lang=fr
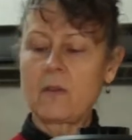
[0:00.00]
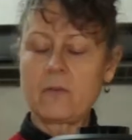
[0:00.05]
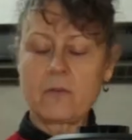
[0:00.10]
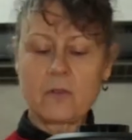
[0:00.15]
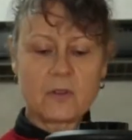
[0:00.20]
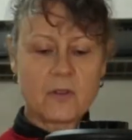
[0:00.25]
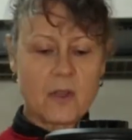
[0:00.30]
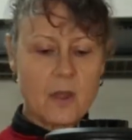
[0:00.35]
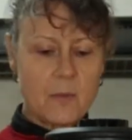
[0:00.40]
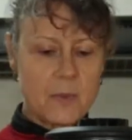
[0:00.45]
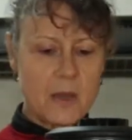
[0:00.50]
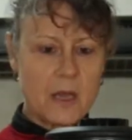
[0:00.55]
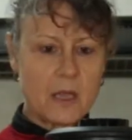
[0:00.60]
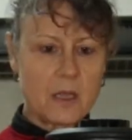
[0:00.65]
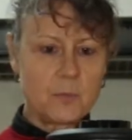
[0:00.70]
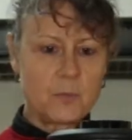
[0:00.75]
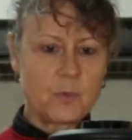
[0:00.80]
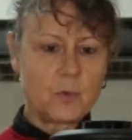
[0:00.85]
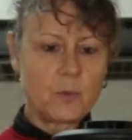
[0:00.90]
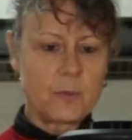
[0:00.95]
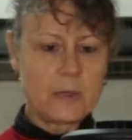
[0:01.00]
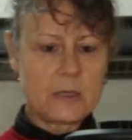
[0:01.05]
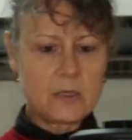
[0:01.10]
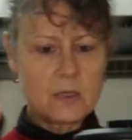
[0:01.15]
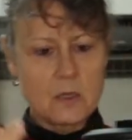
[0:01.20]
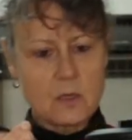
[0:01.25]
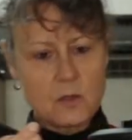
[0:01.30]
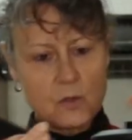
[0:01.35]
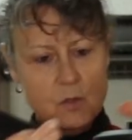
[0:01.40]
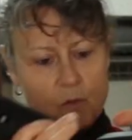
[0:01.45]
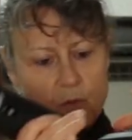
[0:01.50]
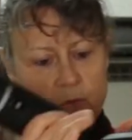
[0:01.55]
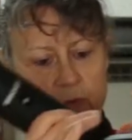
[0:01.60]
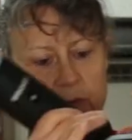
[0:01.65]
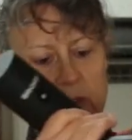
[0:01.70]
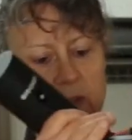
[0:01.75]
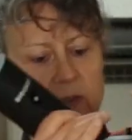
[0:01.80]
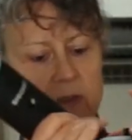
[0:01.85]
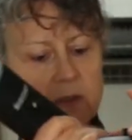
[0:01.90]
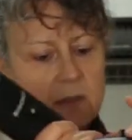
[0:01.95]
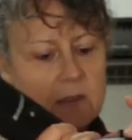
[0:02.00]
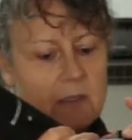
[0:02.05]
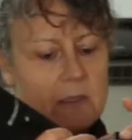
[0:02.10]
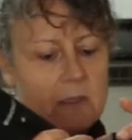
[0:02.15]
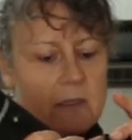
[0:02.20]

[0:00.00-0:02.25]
votre appareil pour mettre sous vide